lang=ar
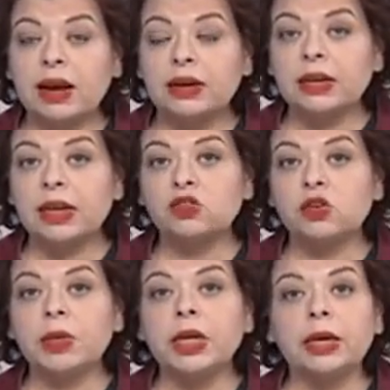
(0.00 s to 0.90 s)
عن
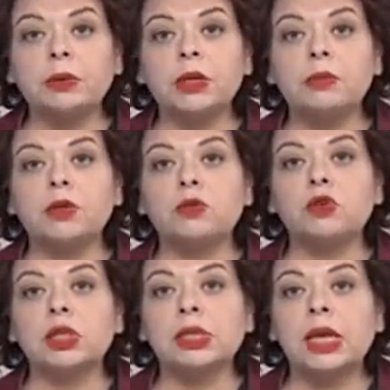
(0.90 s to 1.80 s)
إعجابه الكبير
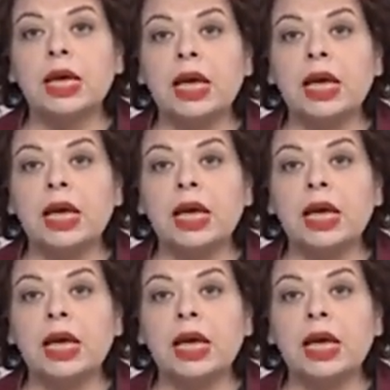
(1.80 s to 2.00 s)
بالفرص